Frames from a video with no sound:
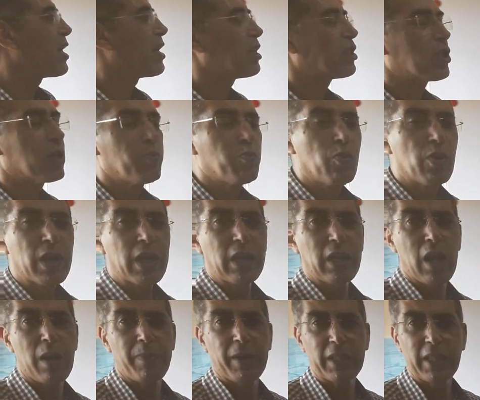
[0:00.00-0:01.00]
لا يتم
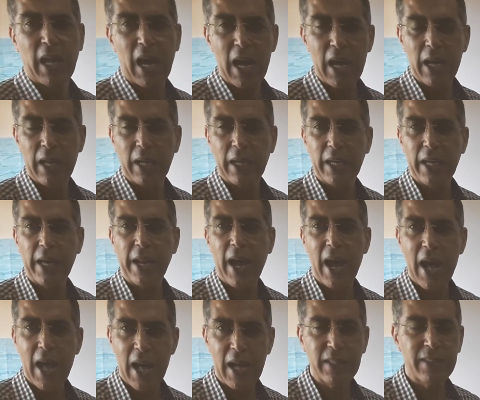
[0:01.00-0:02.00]
إلا بعد
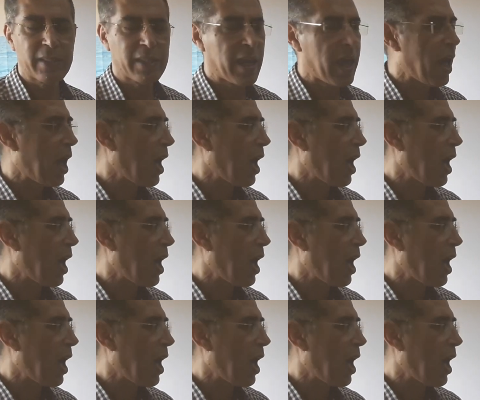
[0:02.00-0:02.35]
قراءة